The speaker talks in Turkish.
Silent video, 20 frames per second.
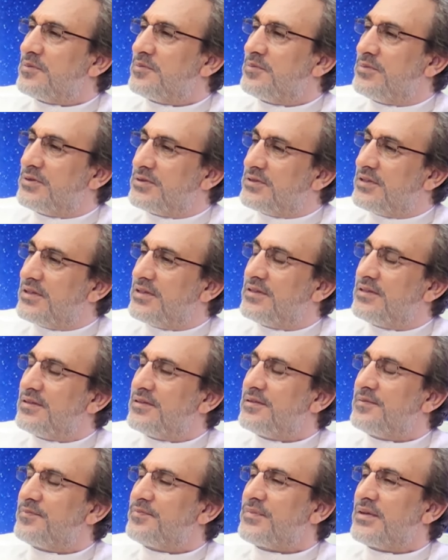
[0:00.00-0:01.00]
Biz de
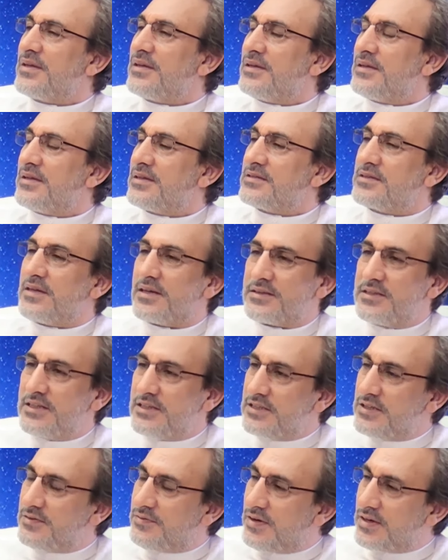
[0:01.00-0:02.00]

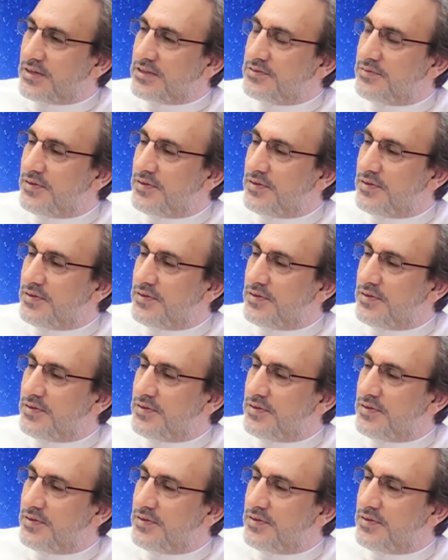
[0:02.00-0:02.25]
saatleri de farklı